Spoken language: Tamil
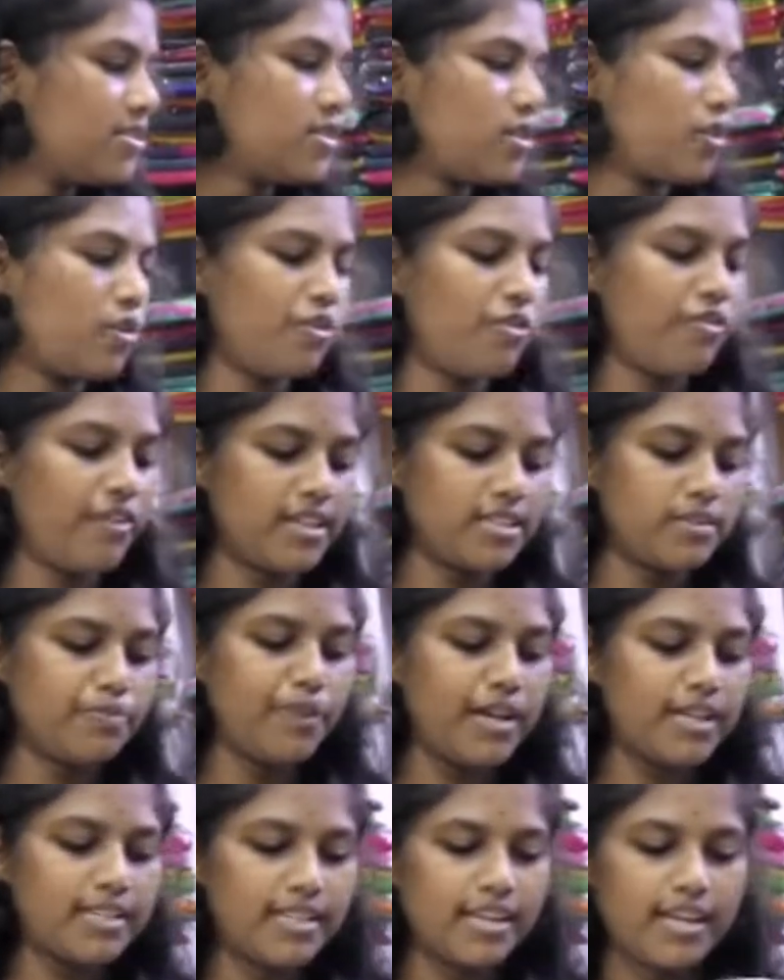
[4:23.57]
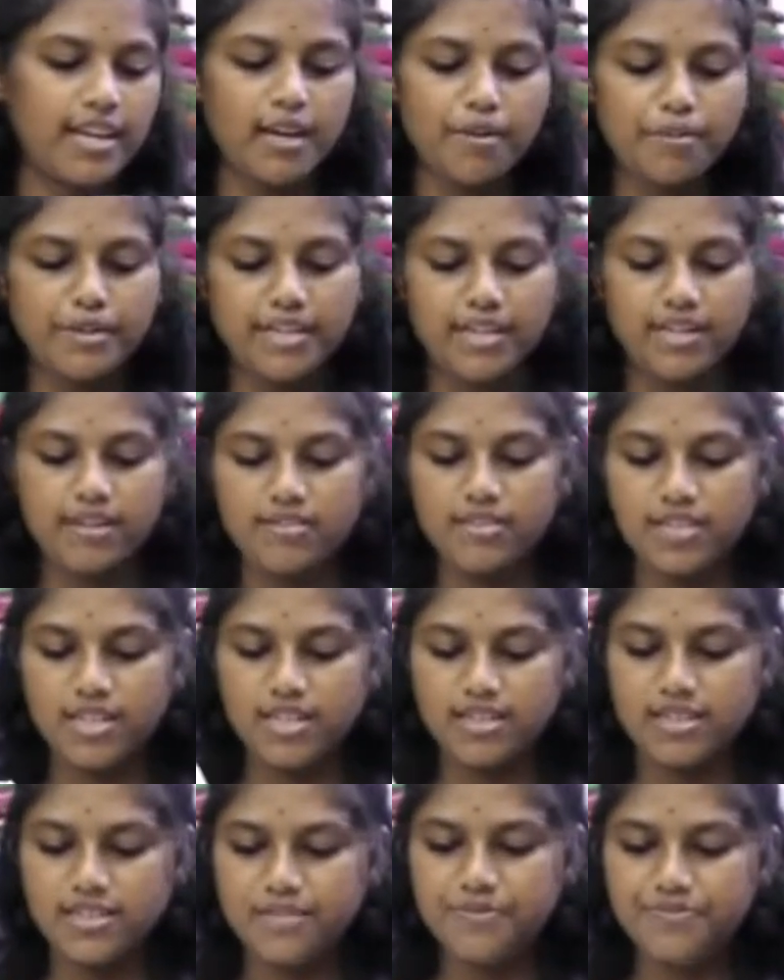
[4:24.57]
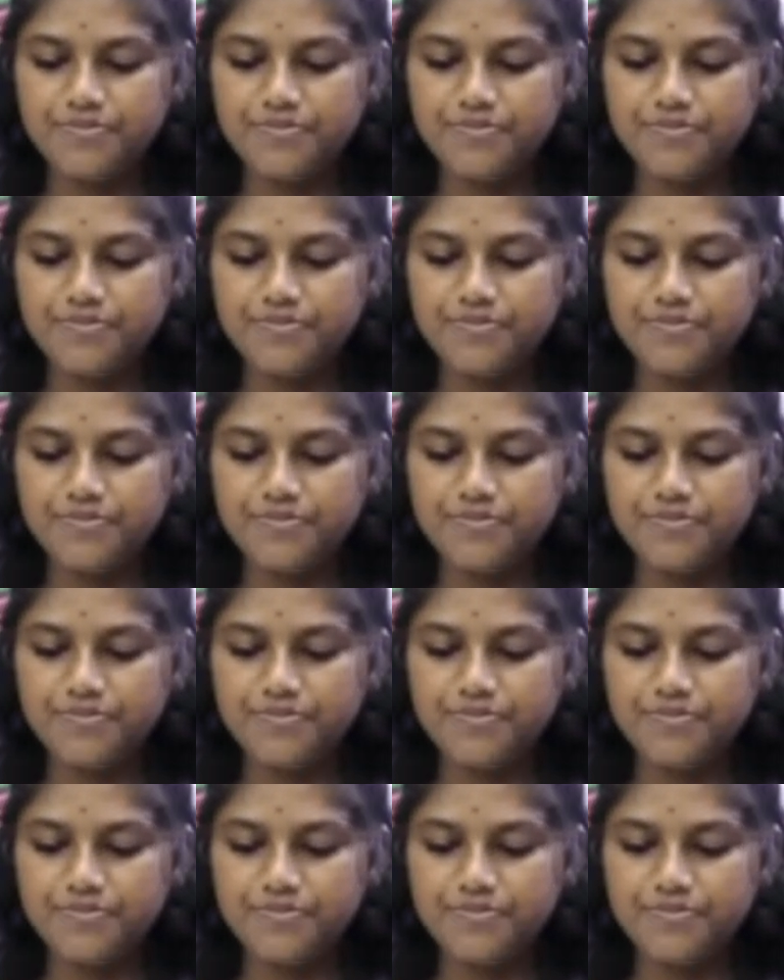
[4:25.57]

ஸோ ஃபஸ்ட் பார்த்தீங்க அப்படின்னா வந்துட்டு